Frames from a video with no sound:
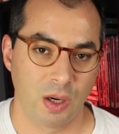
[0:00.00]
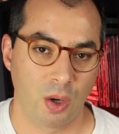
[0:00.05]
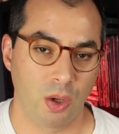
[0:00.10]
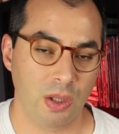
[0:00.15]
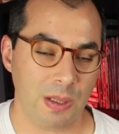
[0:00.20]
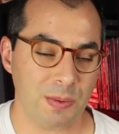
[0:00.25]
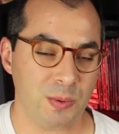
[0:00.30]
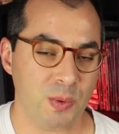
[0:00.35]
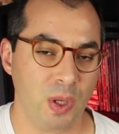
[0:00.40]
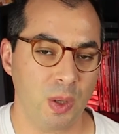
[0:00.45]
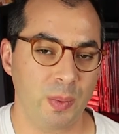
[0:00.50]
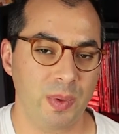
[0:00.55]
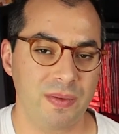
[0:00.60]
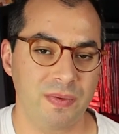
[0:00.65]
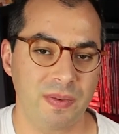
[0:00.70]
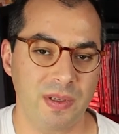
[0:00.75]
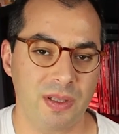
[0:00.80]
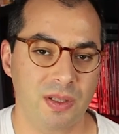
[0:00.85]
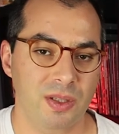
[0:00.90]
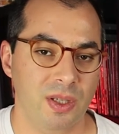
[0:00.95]
Olá pessoal,
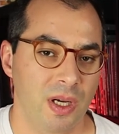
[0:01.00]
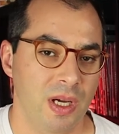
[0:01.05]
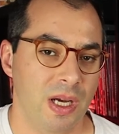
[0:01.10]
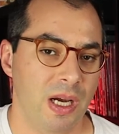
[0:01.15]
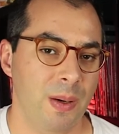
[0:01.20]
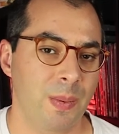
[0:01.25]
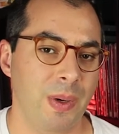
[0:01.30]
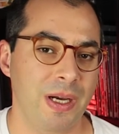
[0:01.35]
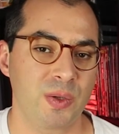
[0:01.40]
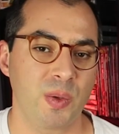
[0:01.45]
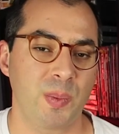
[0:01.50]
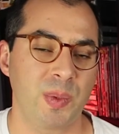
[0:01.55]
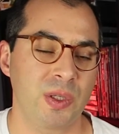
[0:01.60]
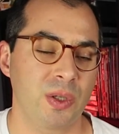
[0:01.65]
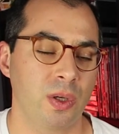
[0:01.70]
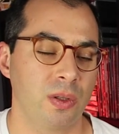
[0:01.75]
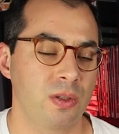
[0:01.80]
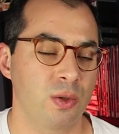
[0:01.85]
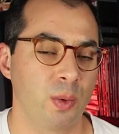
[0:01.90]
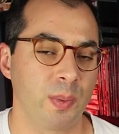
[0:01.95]
bem-vindos a mais um
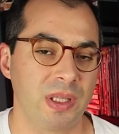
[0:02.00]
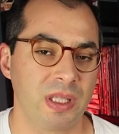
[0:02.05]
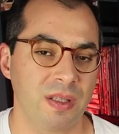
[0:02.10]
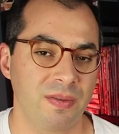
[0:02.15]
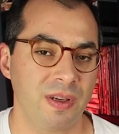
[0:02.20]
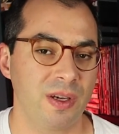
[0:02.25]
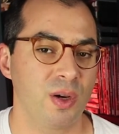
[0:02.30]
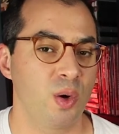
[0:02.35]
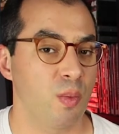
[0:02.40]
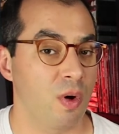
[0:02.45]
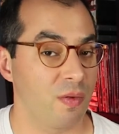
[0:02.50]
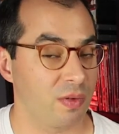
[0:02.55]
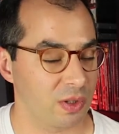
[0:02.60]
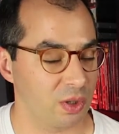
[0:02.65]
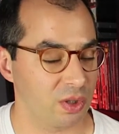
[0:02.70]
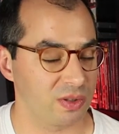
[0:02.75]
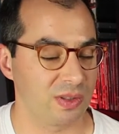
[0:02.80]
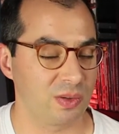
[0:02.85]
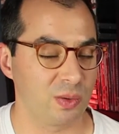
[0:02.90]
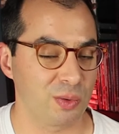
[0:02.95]
episódio da Zombie TV, uma
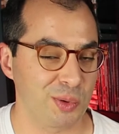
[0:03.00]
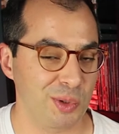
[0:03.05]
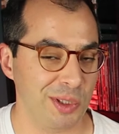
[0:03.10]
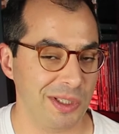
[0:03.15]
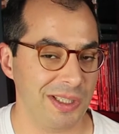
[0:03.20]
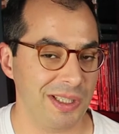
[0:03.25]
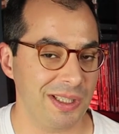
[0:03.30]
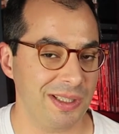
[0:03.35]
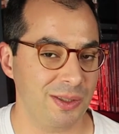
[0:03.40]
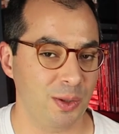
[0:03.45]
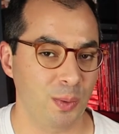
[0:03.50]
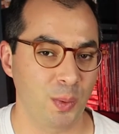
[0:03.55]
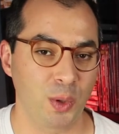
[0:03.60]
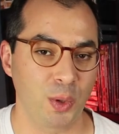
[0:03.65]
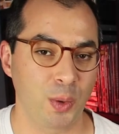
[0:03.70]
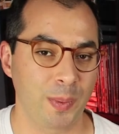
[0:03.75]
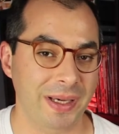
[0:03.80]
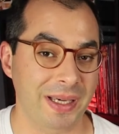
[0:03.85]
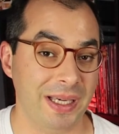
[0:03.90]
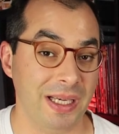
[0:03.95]
overdose da cultura geek. O meu
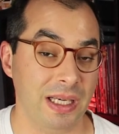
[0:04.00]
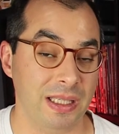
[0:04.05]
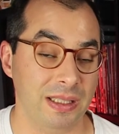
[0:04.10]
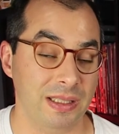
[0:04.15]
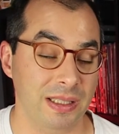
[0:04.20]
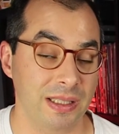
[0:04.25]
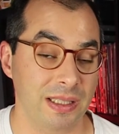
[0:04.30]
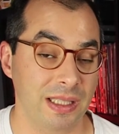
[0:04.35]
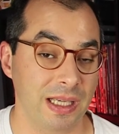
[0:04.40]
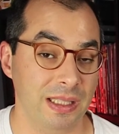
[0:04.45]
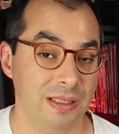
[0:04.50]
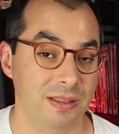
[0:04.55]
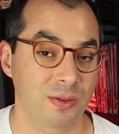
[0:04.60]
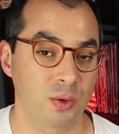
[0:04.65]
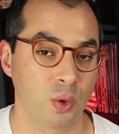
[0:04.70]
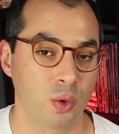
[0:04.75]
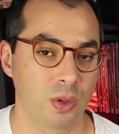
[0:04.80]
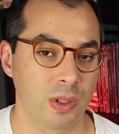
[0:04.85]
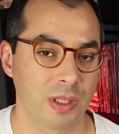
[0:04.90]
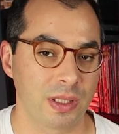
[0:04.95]
nome é Ricardo Trindade,
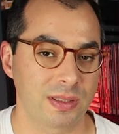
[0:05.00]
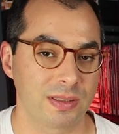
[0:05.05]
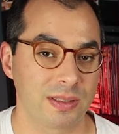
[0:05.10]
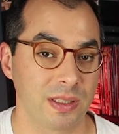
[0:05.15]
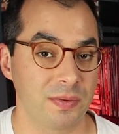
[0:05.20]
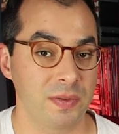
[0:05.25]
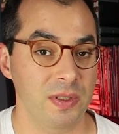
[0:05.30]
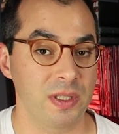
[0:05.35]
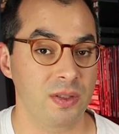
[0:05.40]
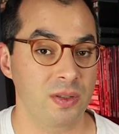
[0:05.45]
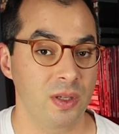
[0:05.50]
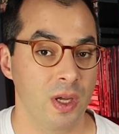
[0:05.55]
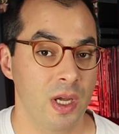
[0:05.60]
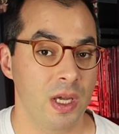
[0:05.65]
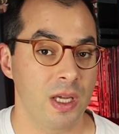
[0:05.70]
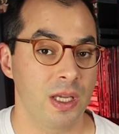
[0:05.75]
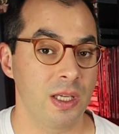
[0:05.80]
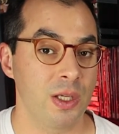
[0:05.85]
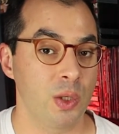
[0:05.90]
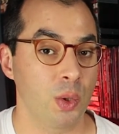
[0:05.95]
sou nerd de serviço
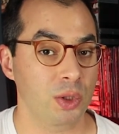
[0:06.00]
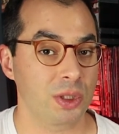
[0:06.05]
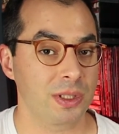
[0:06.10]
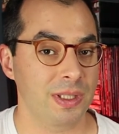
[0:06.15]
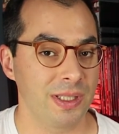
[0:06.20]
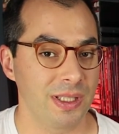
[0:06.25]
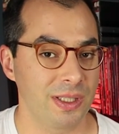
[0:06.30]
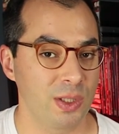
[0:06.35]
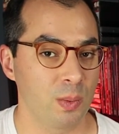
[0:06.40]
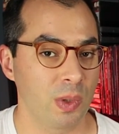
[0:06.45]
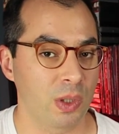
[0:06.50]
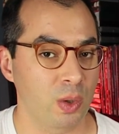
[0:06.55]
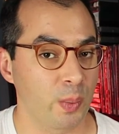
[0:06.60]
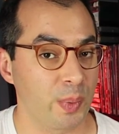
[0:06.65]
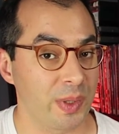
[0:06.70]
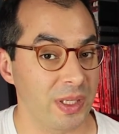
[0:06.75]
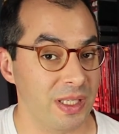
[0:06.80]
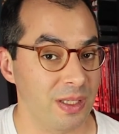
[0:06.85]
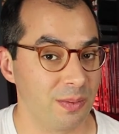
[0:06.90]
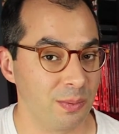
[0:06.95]
e hoje tenho aqui uma
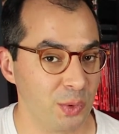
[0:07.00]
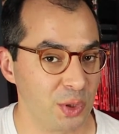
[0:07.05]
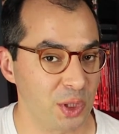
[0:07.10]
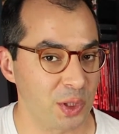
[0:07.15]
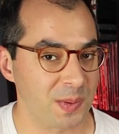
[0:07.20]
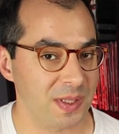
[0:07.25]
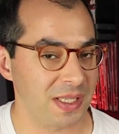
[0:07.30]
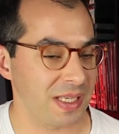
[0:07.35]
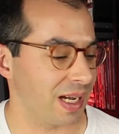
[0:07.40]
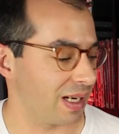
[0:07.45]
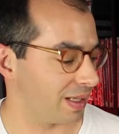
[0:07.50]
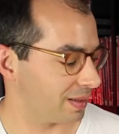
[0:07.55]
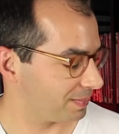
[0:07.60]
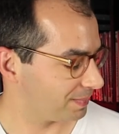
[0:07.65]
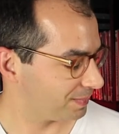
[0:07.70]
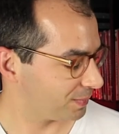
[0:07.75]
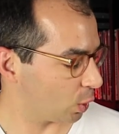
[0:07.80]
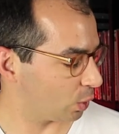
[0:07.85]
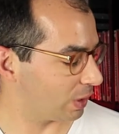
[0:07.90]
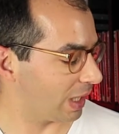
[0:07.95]
companhia muito
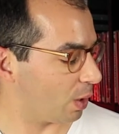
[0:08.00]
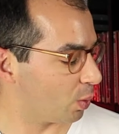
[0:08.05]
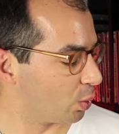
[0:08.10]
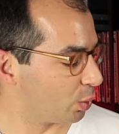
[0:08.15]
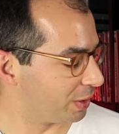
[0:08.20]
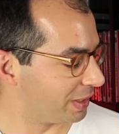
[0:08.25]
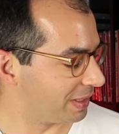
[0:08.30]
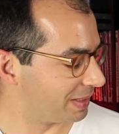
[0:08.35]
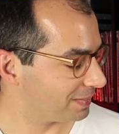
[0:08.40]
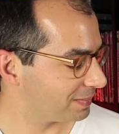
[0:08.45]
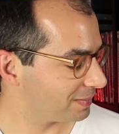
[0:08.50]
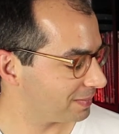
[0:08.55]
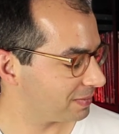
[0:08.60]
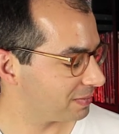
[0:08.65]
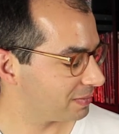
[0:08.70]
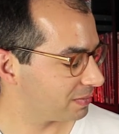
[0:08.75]
especial. Olá Udi.